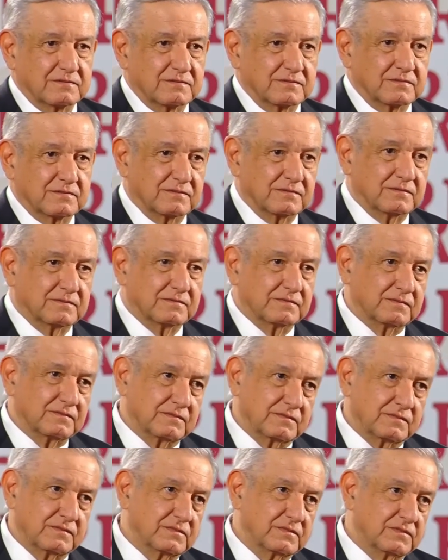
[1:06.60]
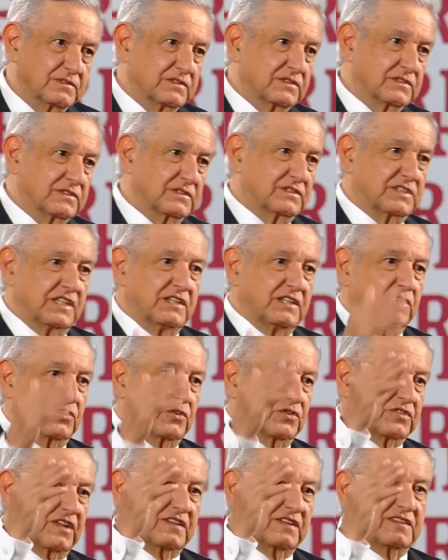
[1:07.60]
mm,
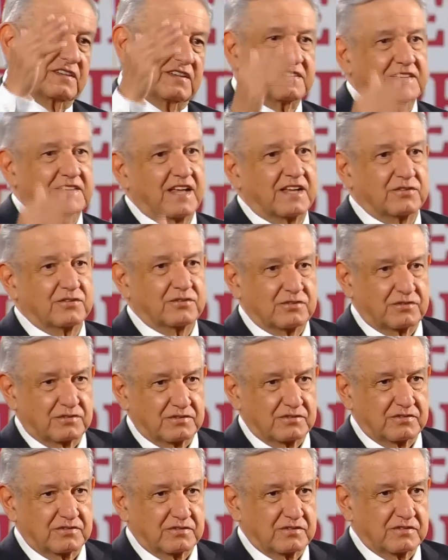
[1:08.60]
cinco o seis estados.